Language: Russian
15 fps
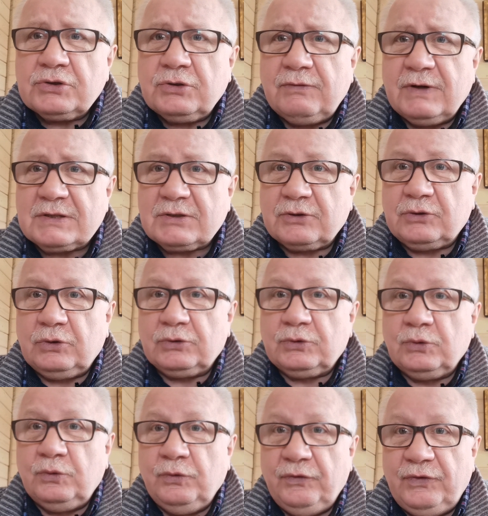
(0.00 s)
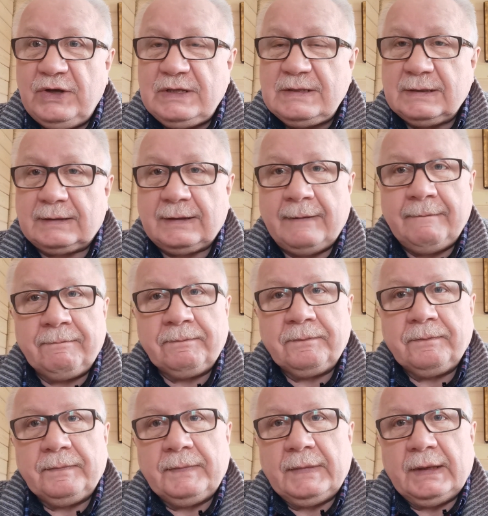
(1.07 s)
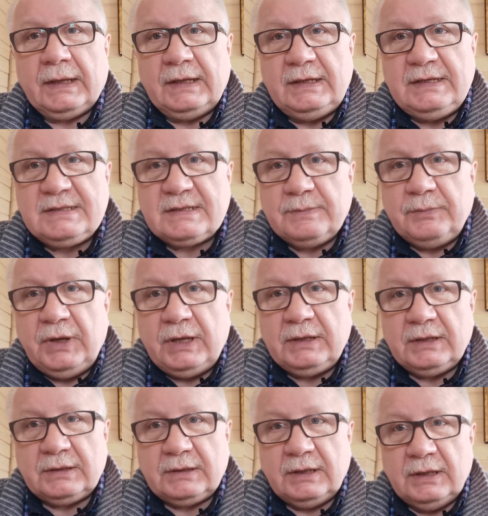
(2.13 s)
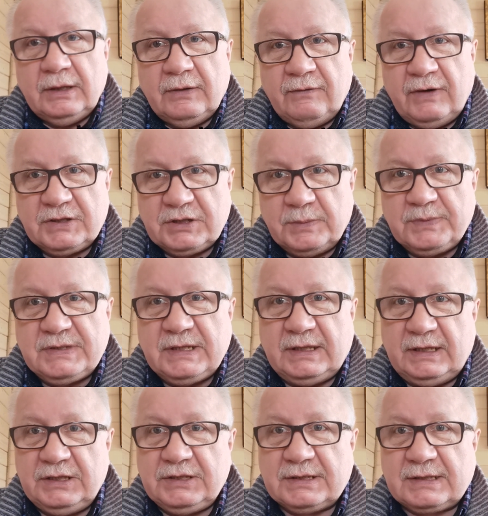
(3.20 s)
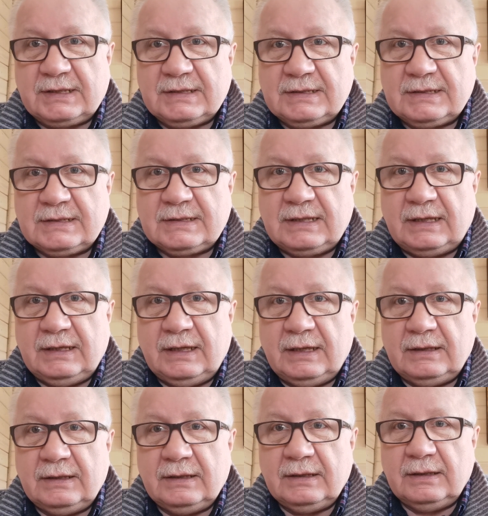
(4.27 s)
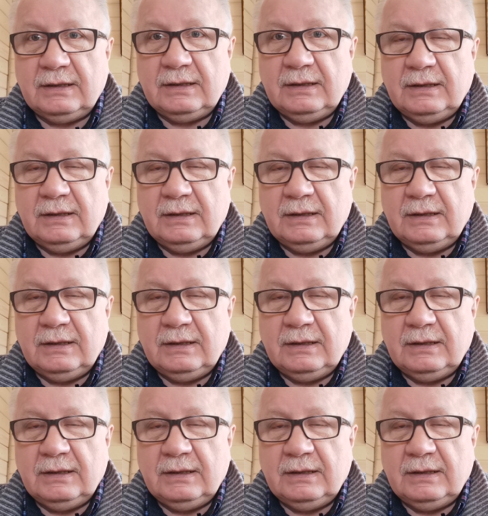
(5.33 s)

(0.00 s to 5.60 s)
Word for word: что вас кто-то увидит, изменит ваше психическое состояние.